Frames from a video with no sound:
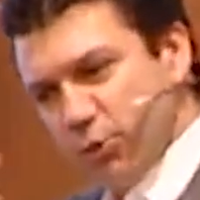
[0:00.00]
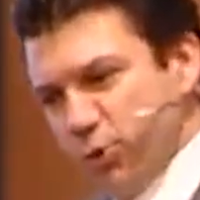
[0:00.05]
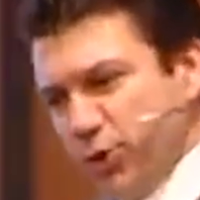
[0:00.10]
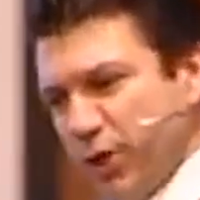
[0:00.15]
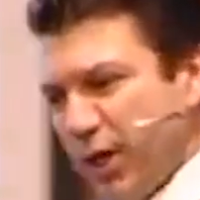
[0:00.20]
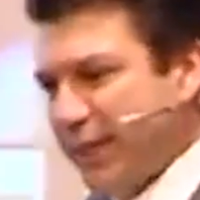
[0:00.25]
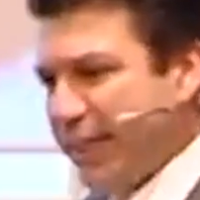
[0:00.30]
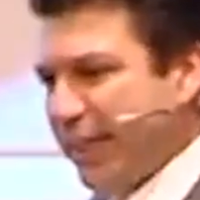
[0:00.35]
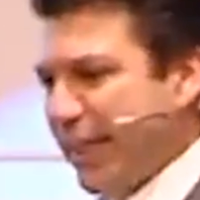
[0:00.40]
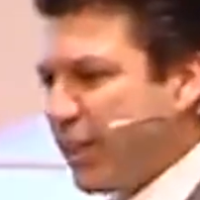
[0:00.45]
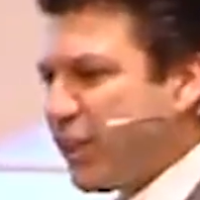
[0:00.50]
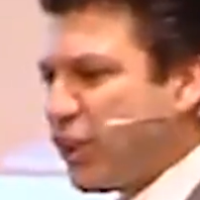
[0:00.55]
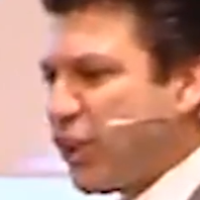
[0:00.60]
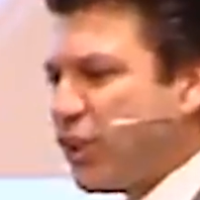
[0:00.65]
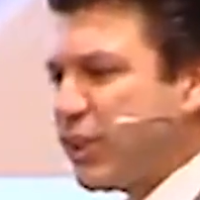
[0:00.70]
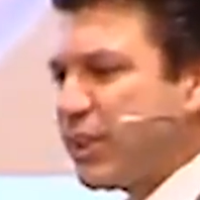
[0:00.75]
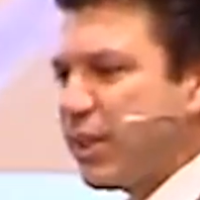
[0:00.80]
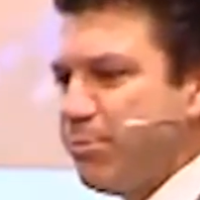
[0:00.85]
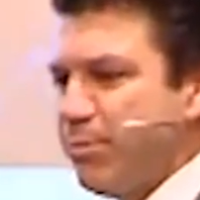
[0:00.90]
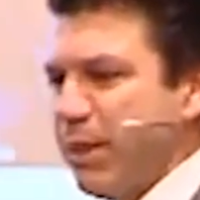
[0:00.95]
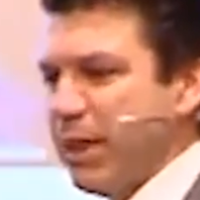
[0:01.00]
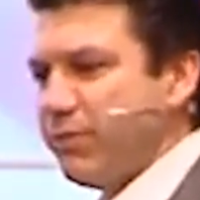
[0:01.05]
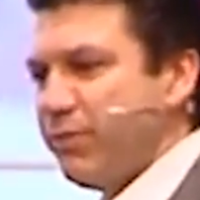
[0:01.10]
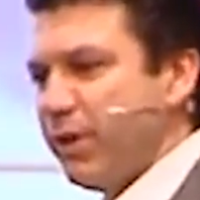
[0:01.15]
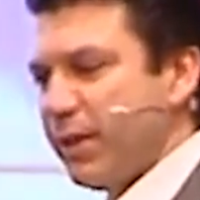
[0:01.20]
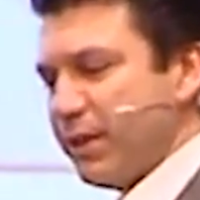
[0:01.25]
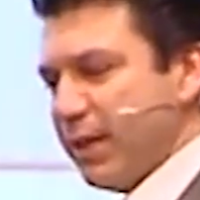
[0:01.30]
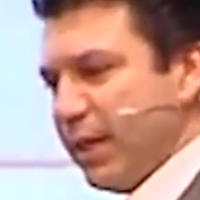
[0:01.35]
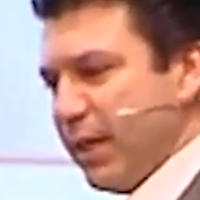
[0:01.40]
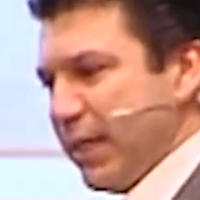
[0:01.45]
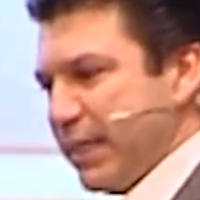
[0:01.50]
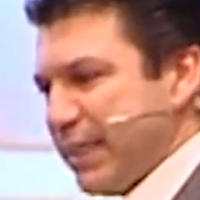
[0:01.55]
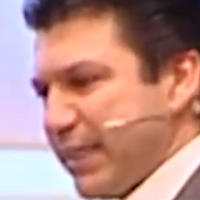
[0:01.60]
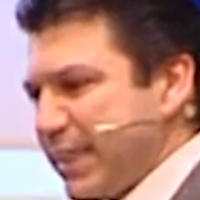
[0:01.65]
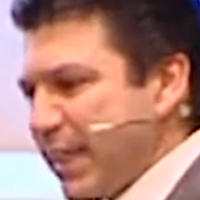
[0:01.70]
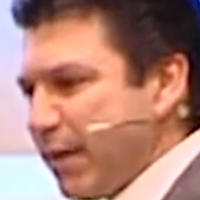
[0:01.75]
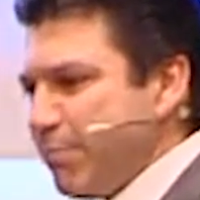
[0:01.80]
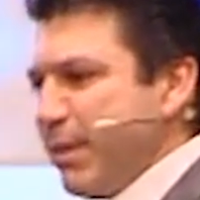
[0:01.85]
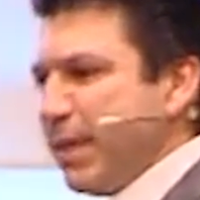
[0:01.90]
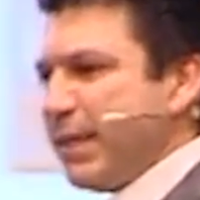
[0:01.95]
Dünyada 7 çeşit samimiyet var.
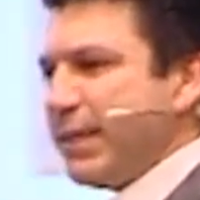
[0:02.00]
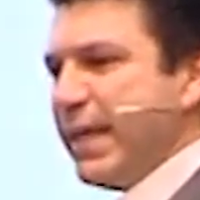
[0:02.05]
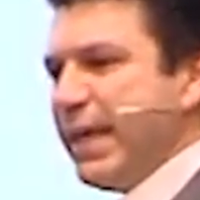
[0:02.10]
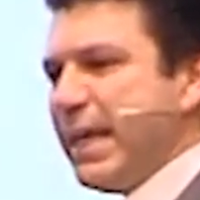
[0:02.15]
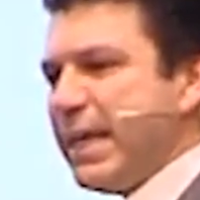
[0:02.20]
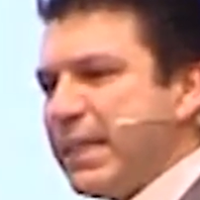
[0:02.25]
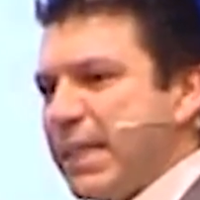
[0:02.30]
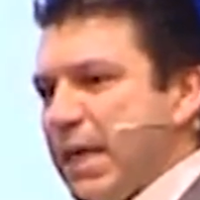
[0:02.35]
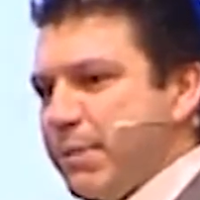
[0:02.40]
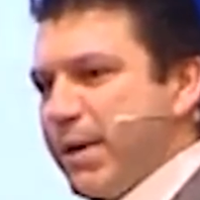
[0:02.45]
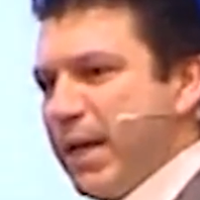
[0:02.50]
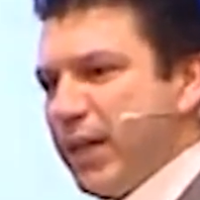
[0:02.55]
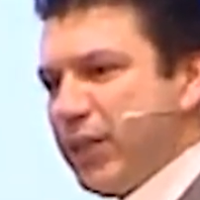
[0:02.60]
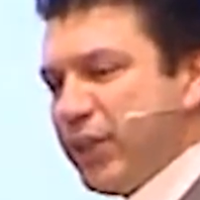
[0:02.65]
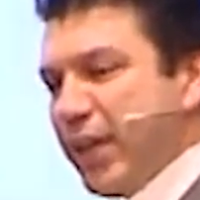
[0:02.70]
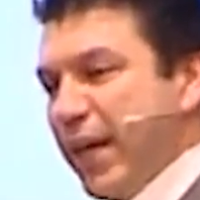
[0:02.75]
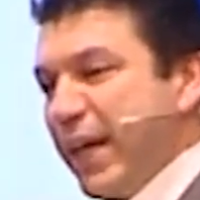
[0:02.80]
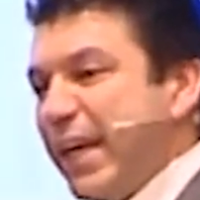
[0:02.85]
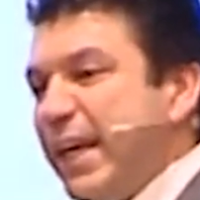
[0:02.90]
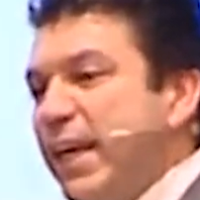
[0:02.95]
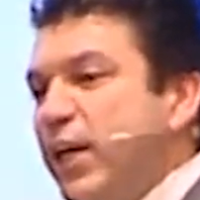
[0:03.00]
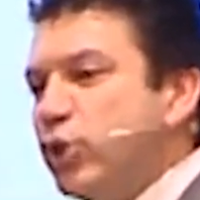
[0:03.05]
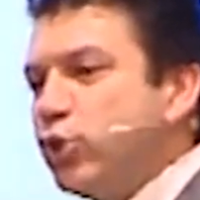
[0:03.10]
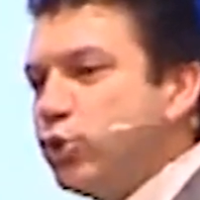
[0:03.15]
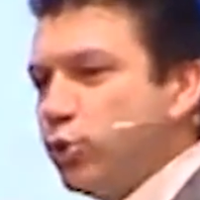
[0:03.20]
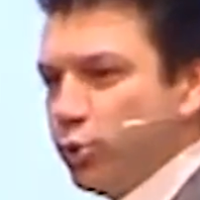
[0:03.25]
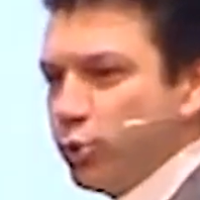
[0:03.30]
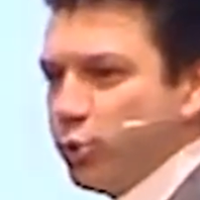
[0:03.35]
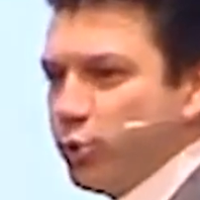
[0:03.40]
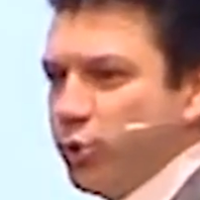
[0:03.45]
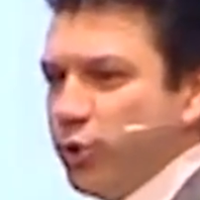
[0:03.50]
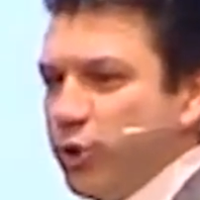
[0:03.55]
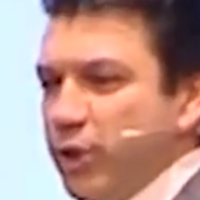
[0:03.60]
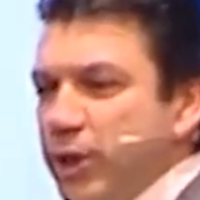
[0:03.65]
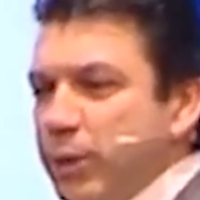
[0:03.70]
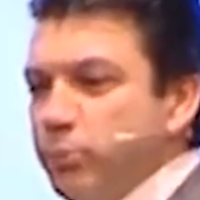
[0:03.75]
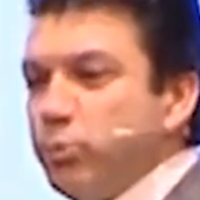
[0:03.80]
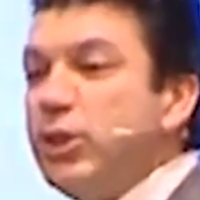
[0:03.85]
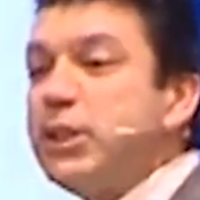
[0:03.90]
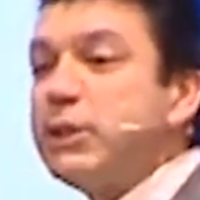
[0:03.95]
Samimiyette ilk temel şey şudur.
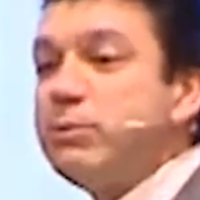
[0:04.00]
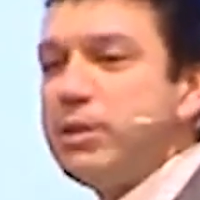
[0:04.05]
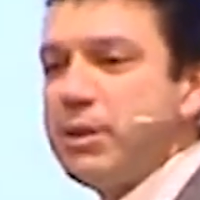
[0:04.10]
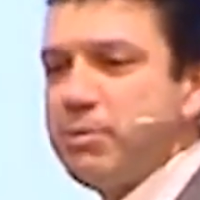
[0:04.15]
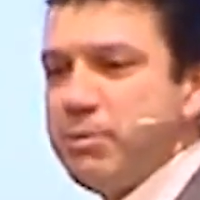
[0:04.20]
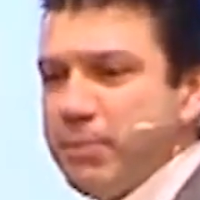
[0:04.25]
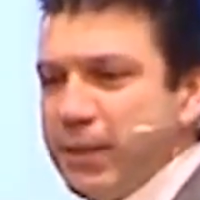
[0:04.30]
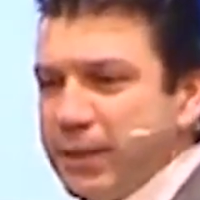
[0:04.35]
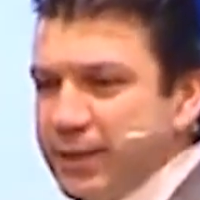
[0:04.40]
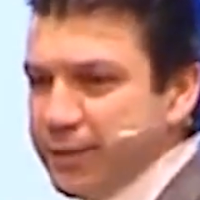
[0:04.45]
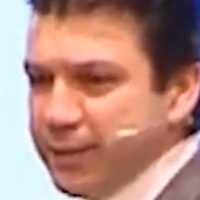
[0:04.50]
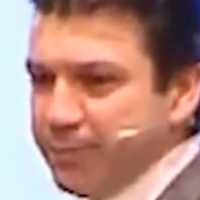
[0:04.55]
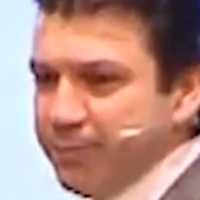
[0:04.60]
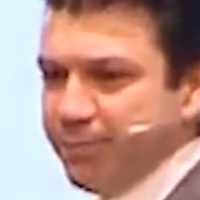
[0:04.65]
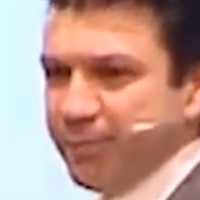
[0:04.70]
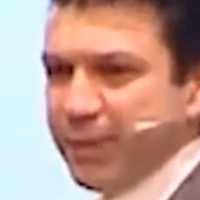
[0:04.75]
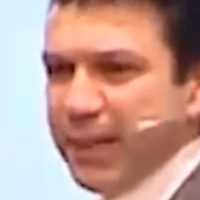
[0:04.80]
Bunu hiç kimse bilmez.